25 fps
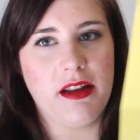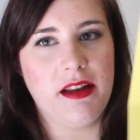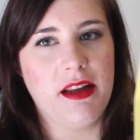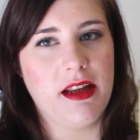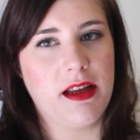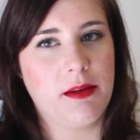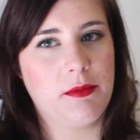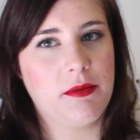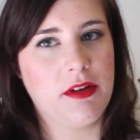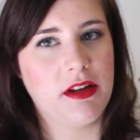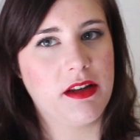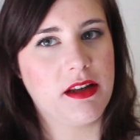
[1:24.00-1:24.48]
être des
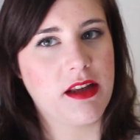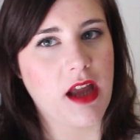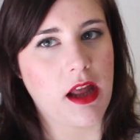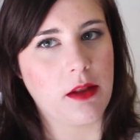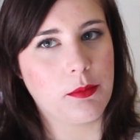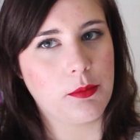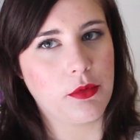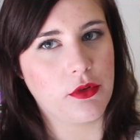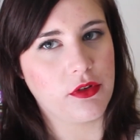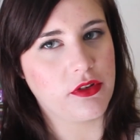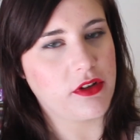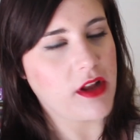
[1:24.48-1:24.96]
petites
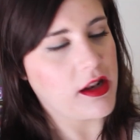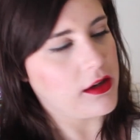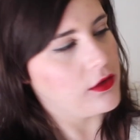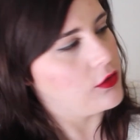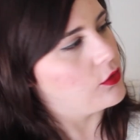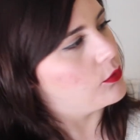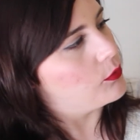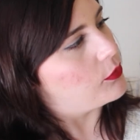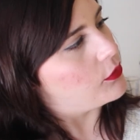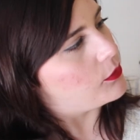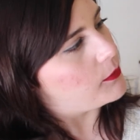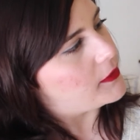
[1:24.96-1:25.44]
cartes postales
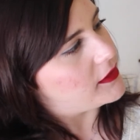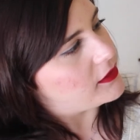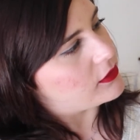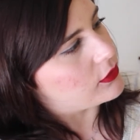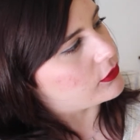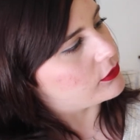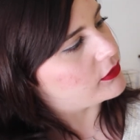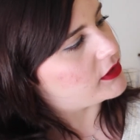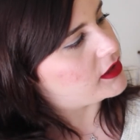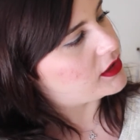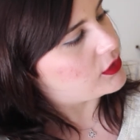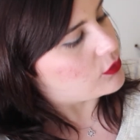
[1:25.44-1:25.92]
qu'on peut mettre
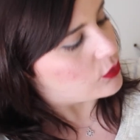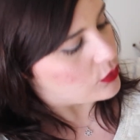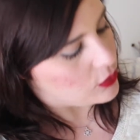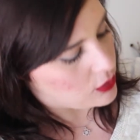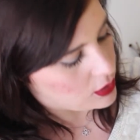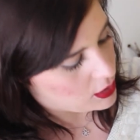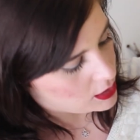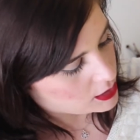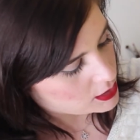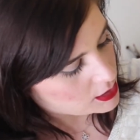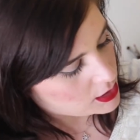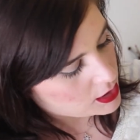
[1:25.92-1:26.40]
en
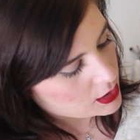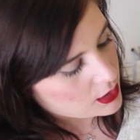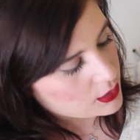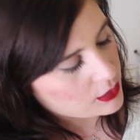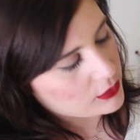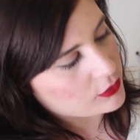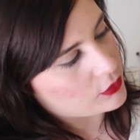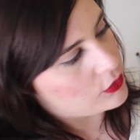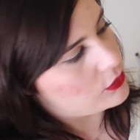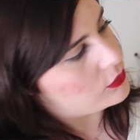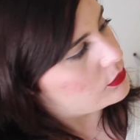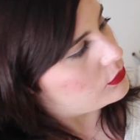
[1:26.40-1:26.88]
déco.
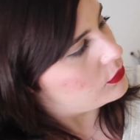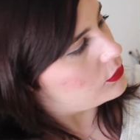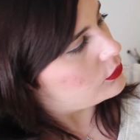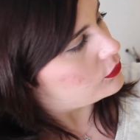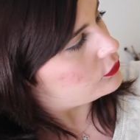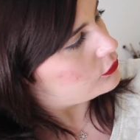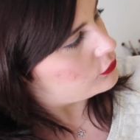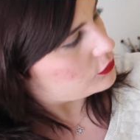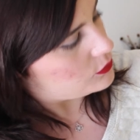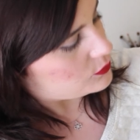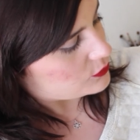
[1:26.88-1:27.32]
ce